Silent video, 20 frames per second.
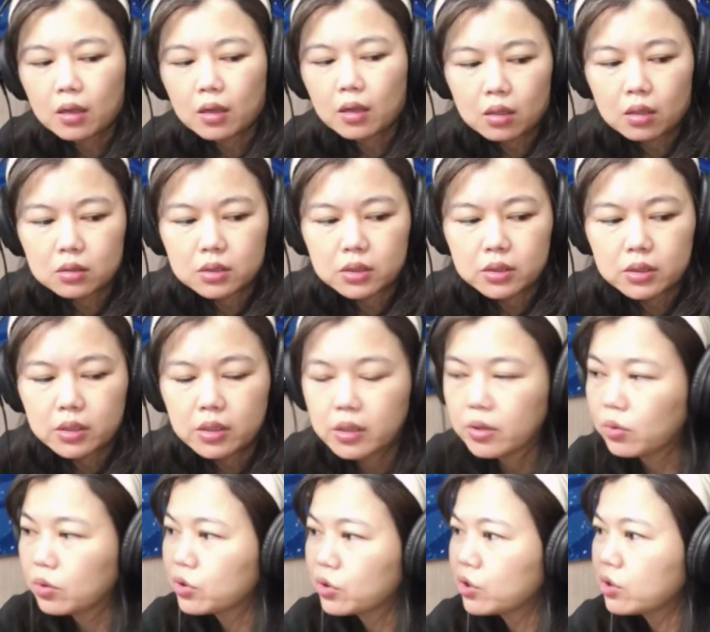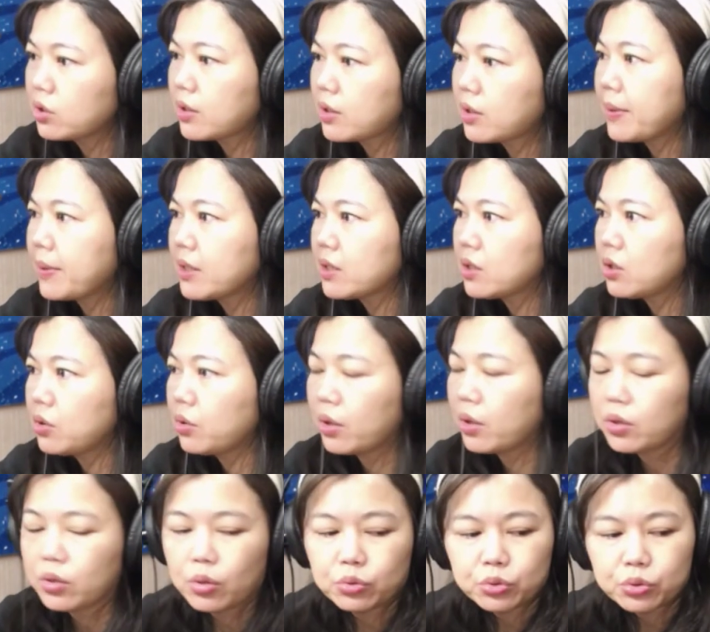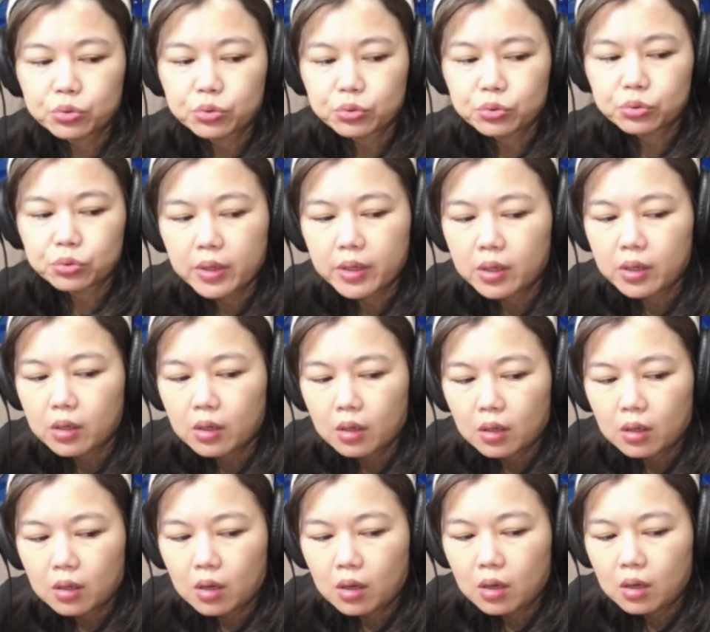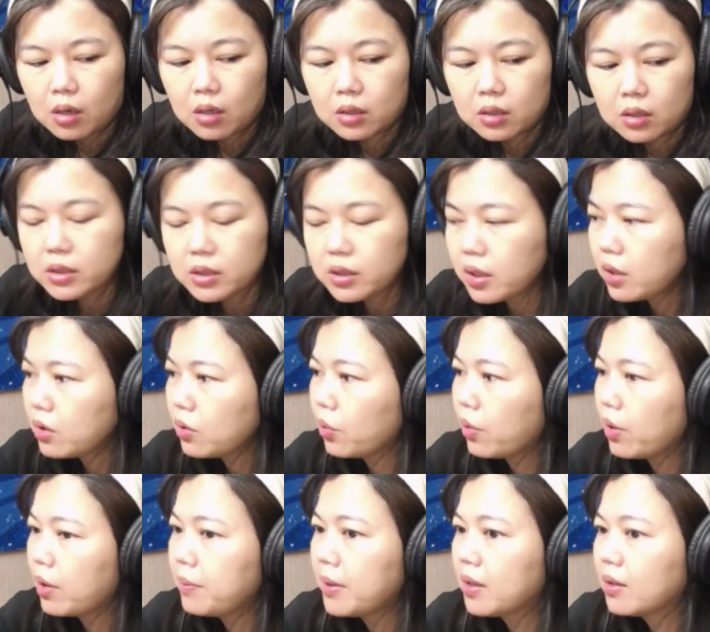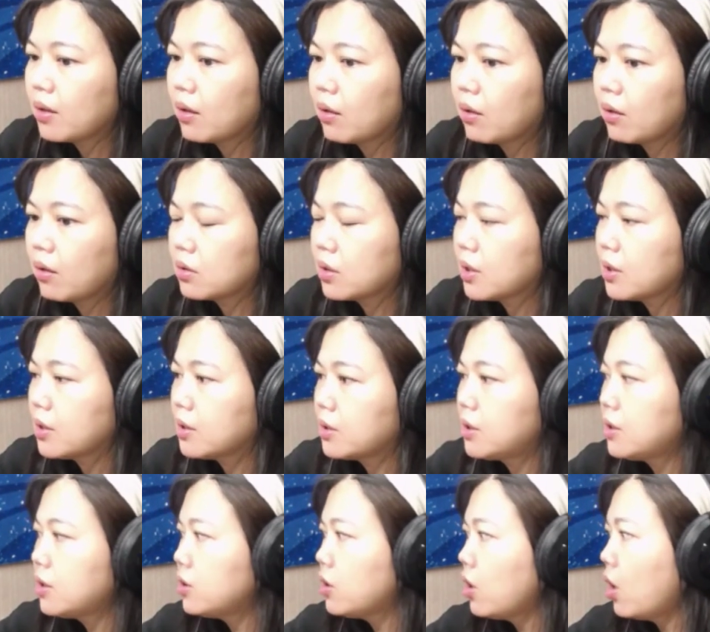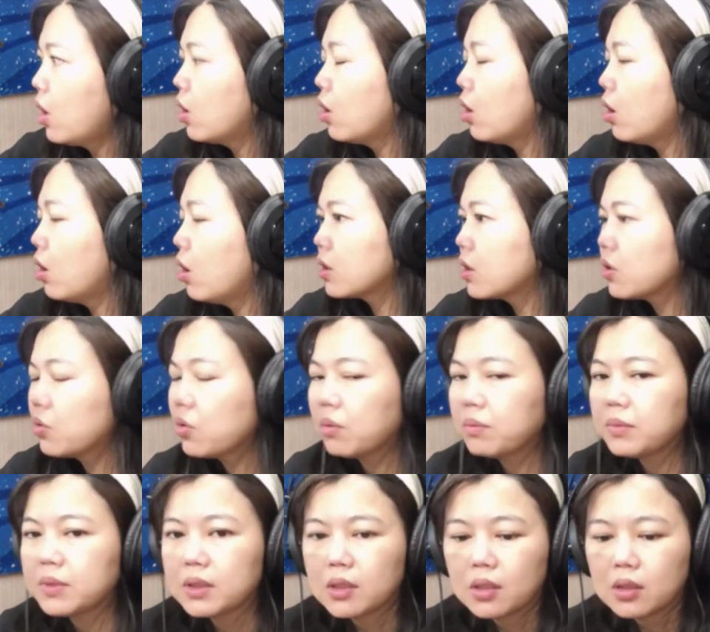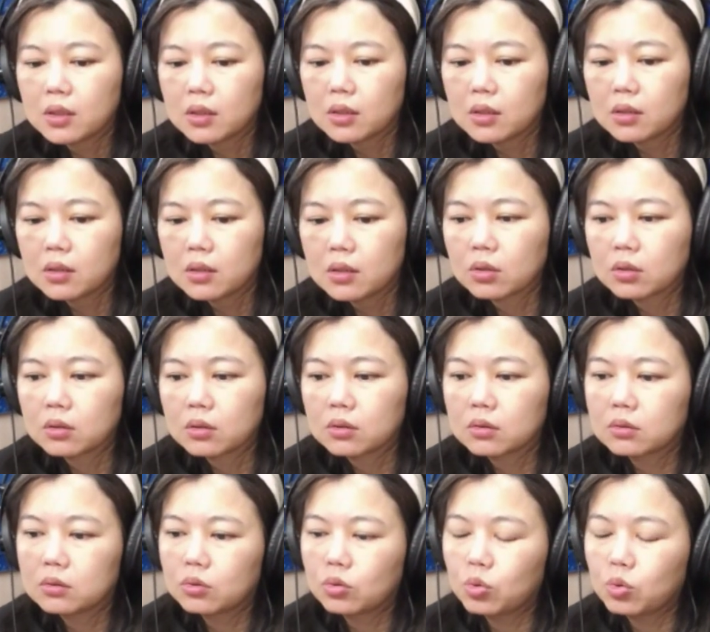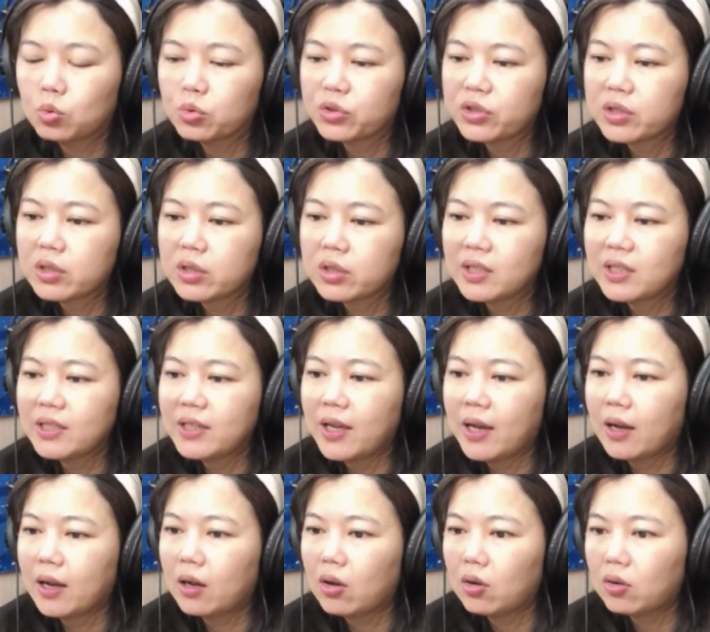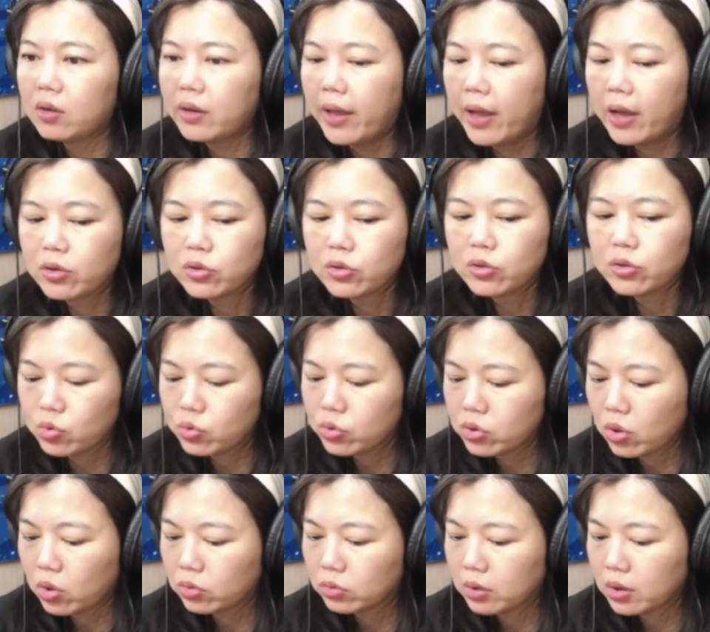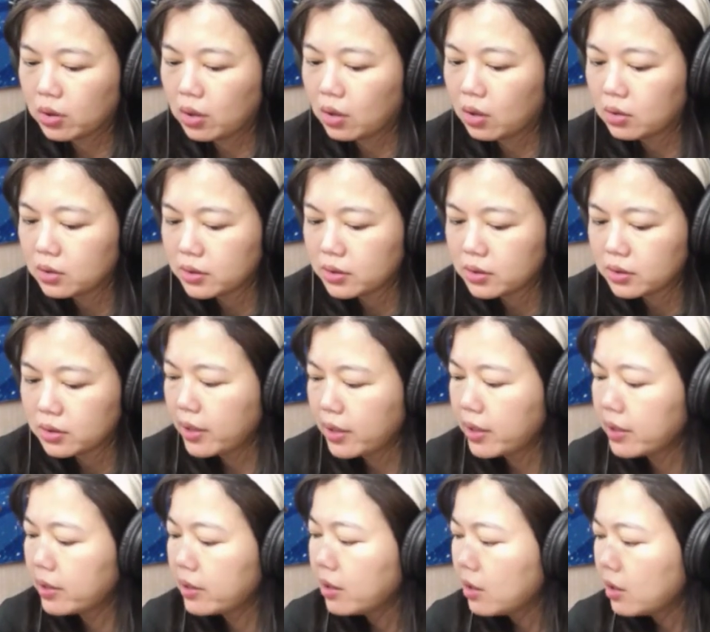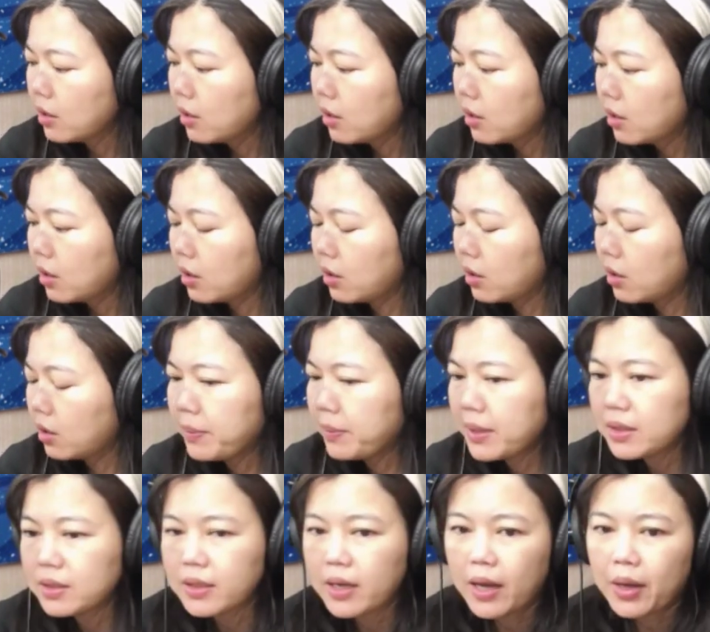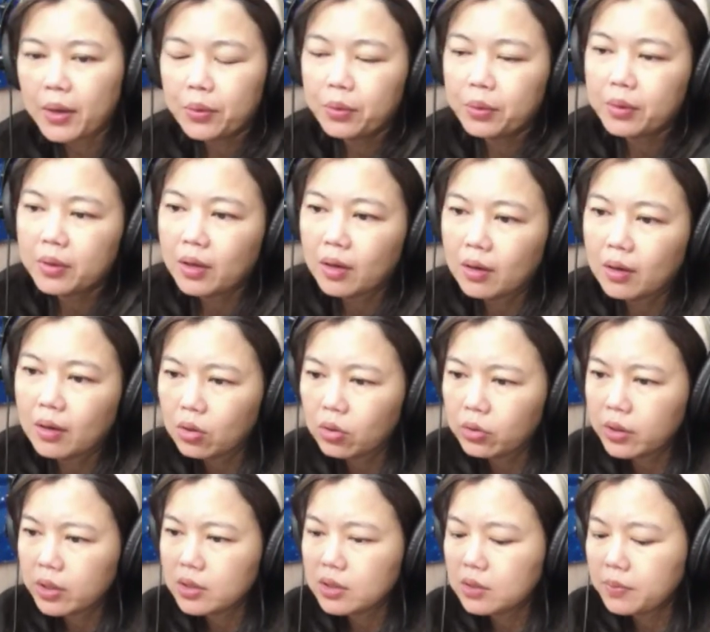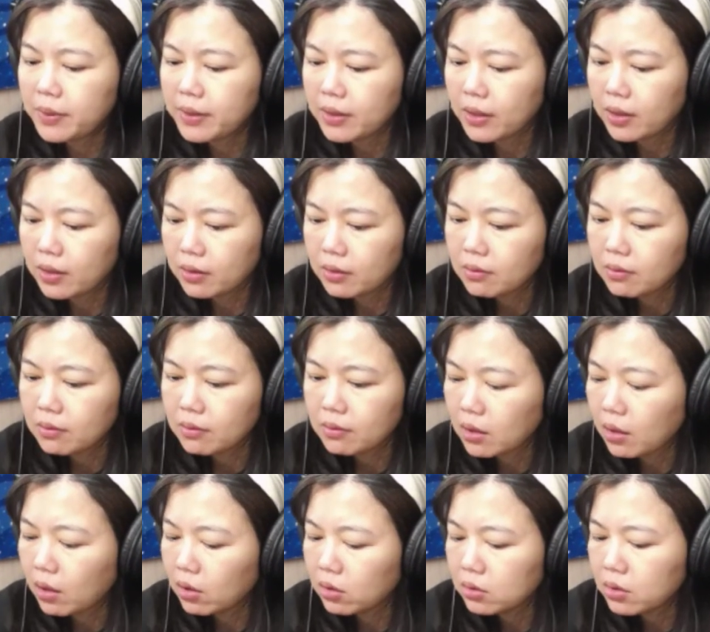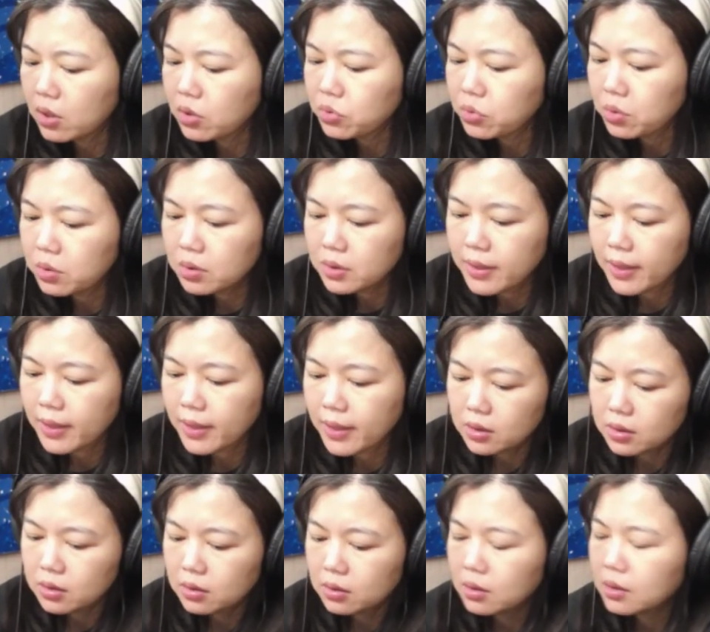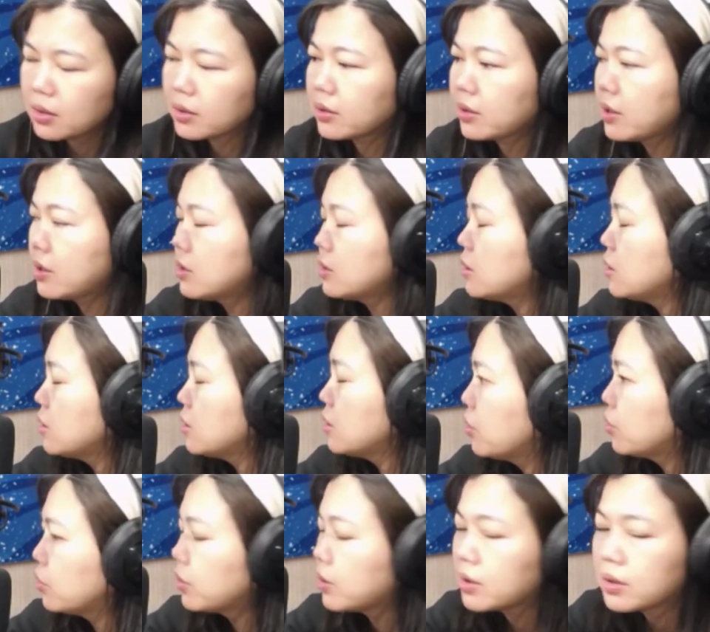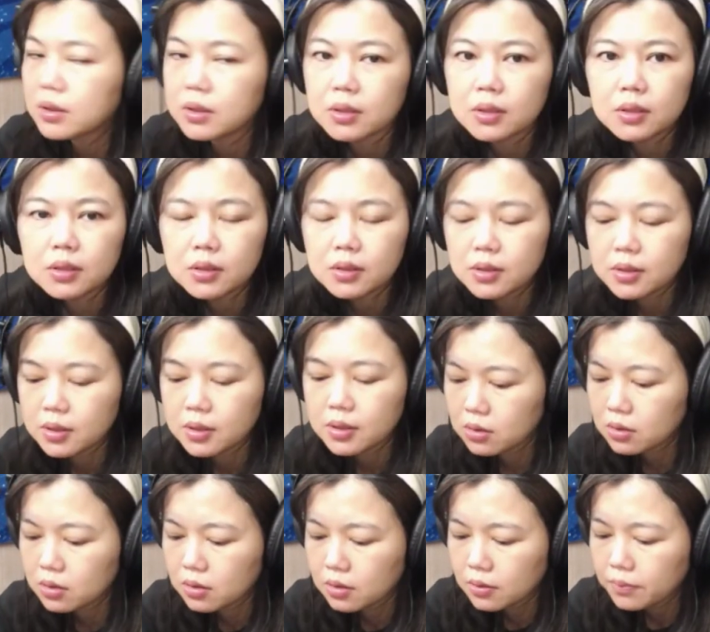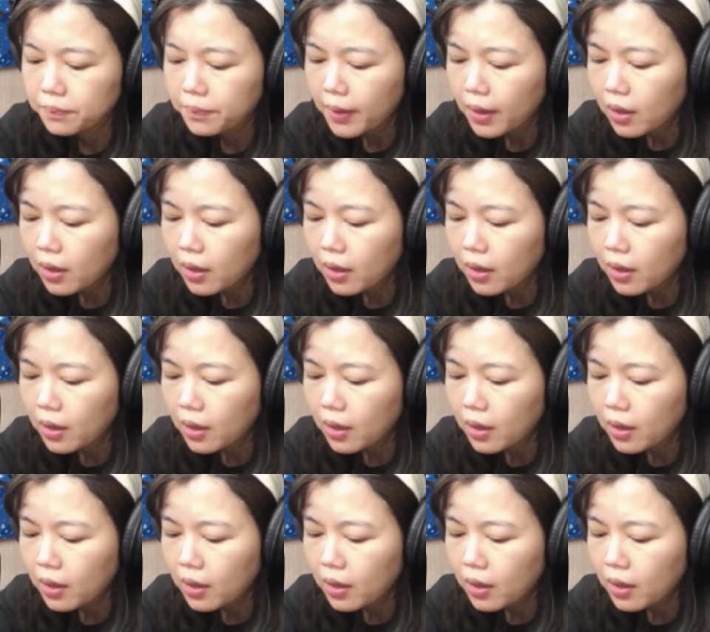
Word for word: 呃，今天我是台北市议员游淑慧。啊，今天的外面呢的气候哈，跟我们的。股市一样哦，凉飕飕的哦。今天，呃，外面下雨，然后天气变得很冷哦。听说这样的湿冷天气会维持一阵子。